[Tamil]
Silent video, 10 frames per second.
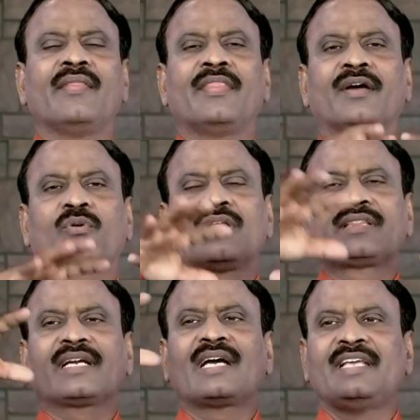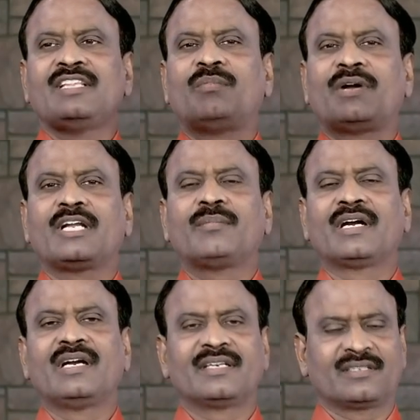அந்த குளத்திற்கு ஐந்து
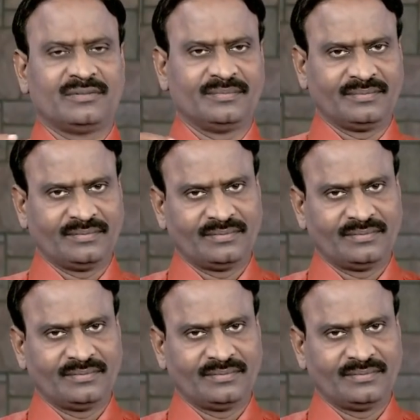மண்டபங்கள் இருக்கும். There